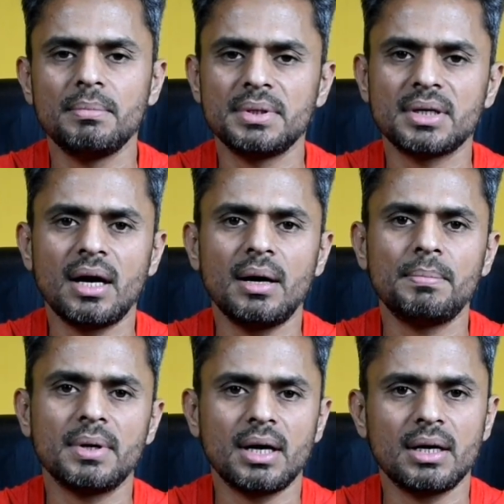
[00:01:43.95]

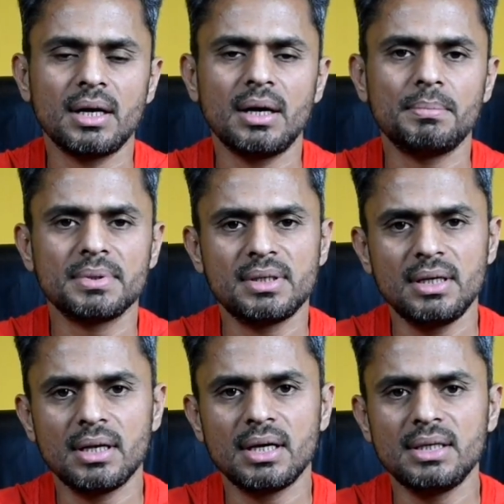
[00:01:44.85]
पेशाब पखाना
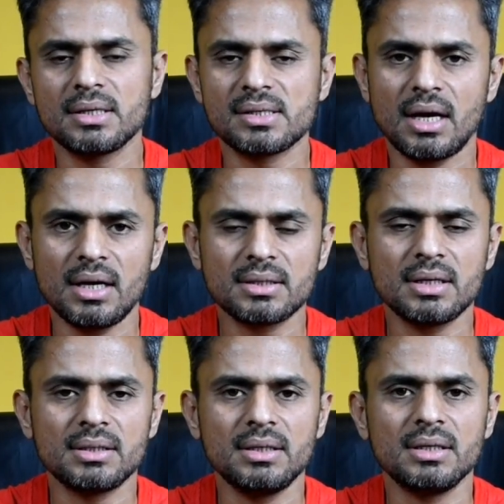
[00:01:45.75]
पसीना या सांस
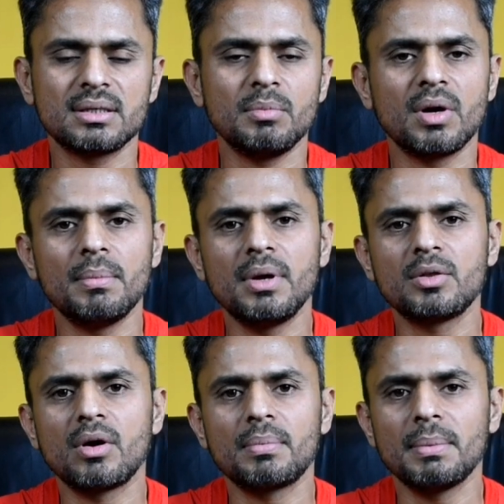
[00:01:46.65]
के ज़रिए से मुकम्मल
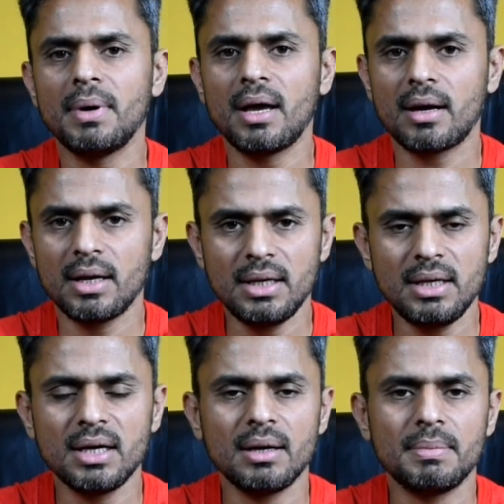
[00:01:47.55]
तौर पर बाहर नहीं
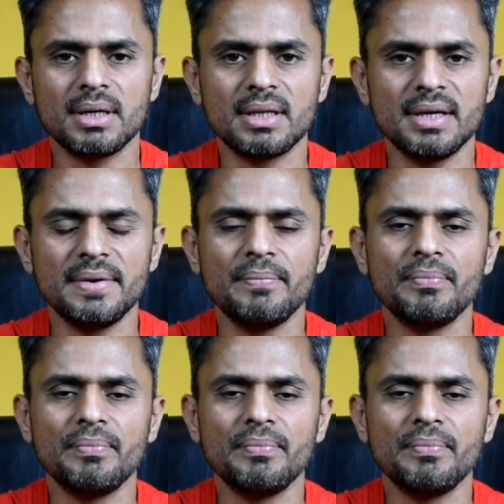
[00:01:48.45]
निकल पाते